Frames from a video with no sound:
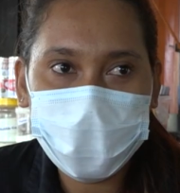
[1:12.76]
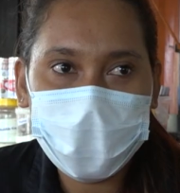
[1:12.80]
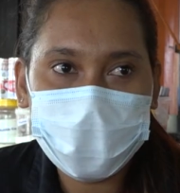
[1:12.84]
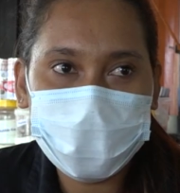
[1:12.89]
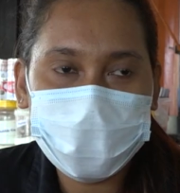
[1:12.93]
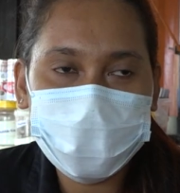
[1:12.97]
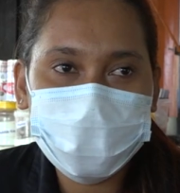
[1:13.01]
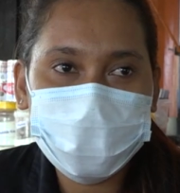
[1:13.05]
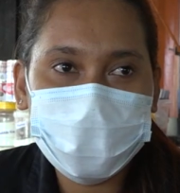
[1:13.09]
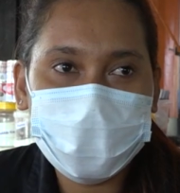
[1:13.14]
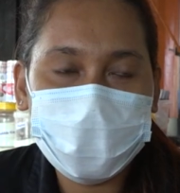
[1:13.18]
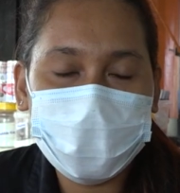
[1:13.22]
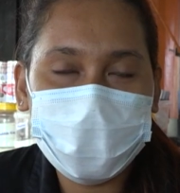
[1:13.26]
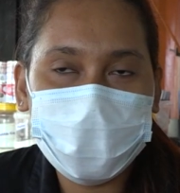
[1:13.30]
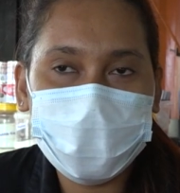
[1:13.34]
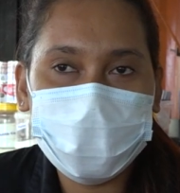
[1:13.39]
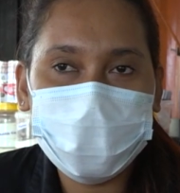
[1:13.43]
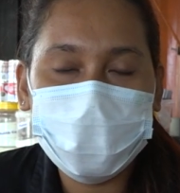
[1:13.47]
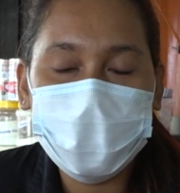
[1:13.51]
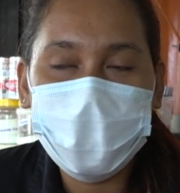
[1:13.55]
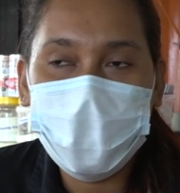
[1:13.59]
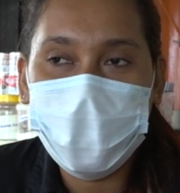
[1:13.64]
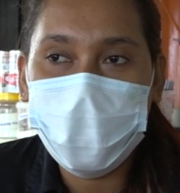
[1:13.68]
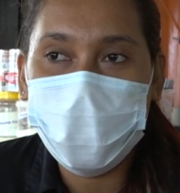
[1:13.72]

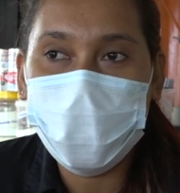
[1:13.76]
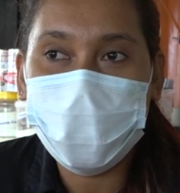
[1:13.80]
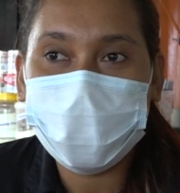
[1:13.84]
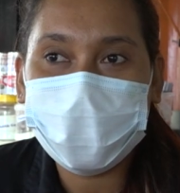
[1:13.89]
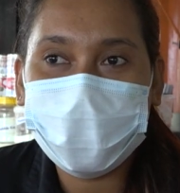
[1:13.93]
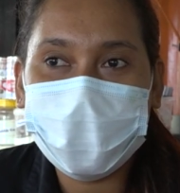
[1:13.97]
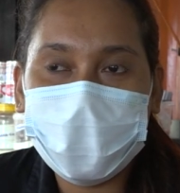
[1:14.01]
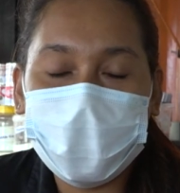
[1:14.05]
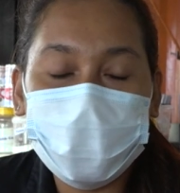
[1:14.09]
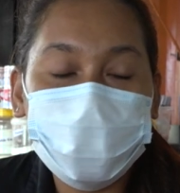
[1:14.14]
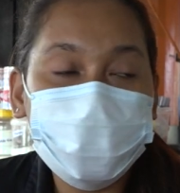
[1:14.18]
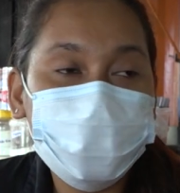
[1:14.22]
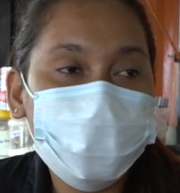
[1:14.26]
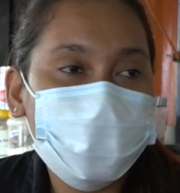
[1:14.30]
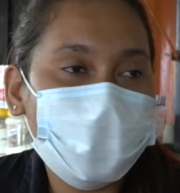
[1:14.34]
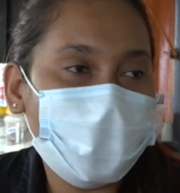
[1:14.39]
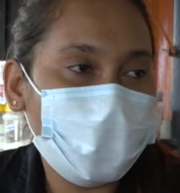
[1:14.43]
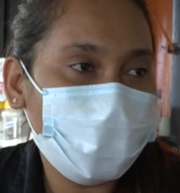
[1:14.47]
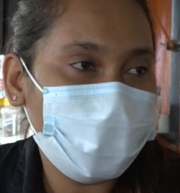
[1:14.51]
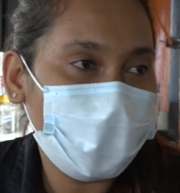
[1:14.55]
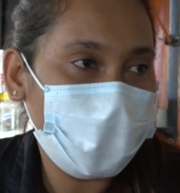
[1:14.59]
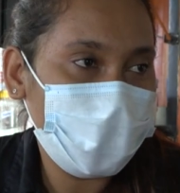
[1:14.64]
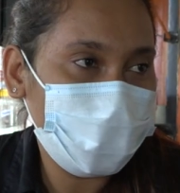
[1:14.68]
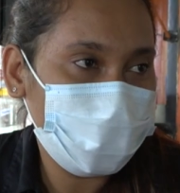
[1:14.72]
hanesan loke kampu
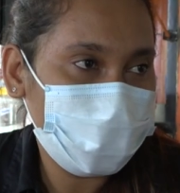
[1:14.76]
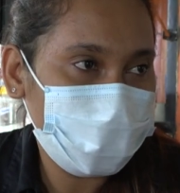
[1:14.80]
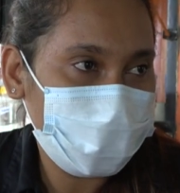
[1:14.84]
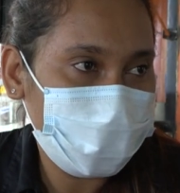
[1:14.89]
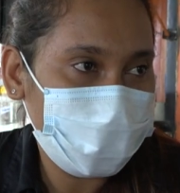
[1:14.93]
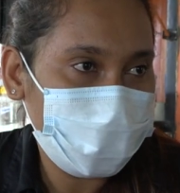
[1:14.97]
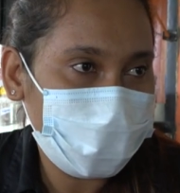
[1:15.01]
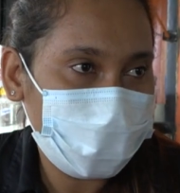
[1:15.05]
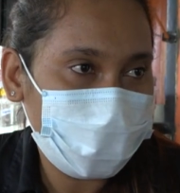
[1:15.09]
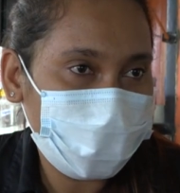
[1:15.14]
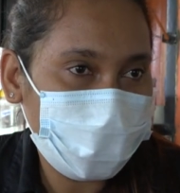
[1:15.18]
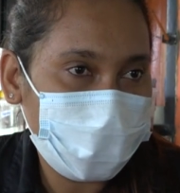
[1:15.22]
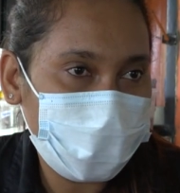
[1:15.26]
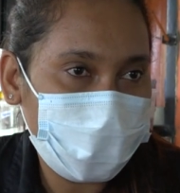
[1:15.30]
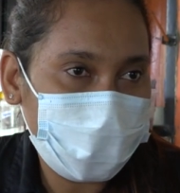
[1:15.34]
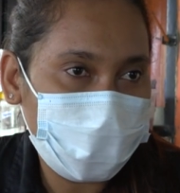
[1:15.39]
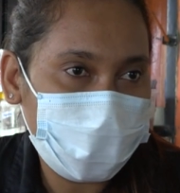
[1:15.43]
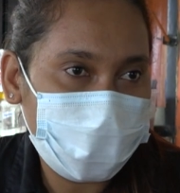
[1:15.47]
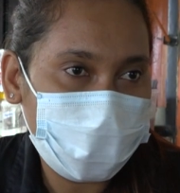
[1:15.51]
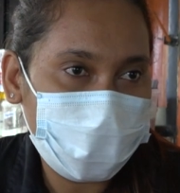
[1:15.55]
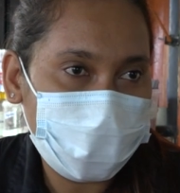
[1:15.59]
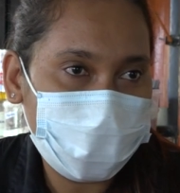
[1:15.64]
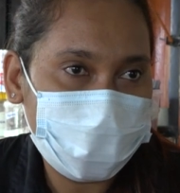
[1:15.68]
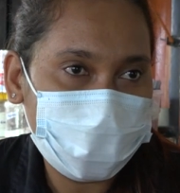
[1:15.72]
trabalio
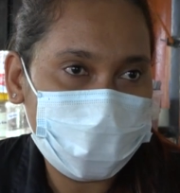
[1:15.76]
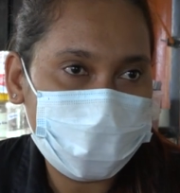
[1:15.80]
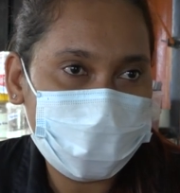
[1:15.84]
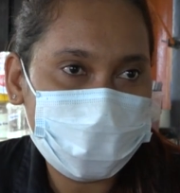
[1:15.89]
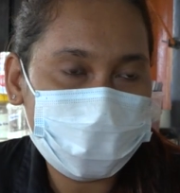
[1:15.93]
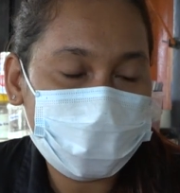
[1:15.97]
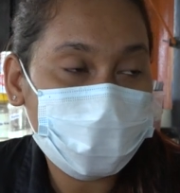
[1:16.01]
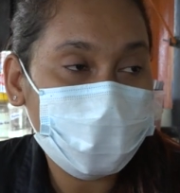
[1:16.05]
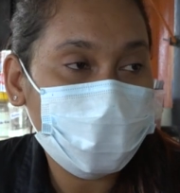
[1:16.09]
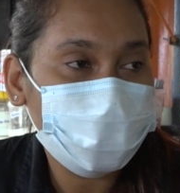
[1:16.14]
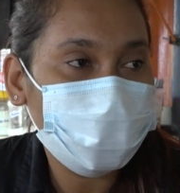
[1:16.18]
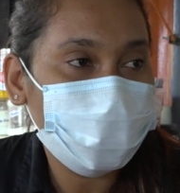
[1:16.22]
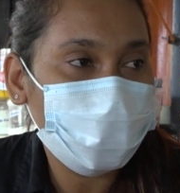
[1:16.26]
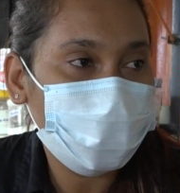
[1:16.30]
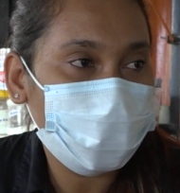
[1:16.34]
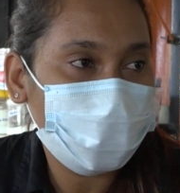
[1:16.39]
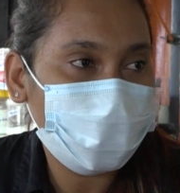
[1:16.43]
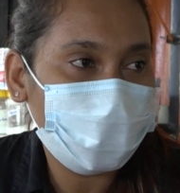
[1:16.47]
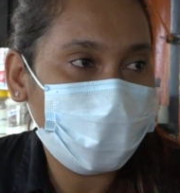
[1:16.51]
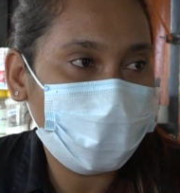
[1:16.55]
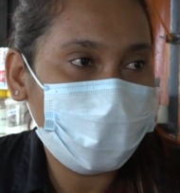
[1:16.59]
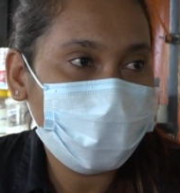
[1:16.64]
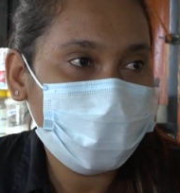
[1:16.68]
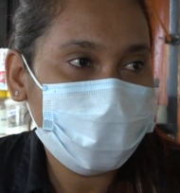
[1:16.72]
ba ita
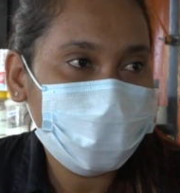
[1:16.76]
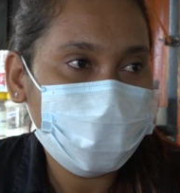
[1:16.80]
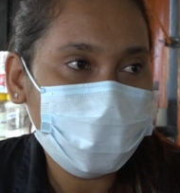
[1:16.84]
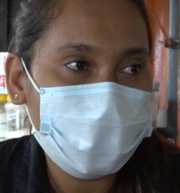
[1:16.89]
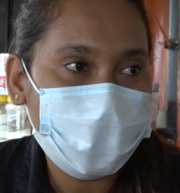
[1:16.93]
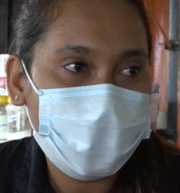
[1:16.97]
Timoroa,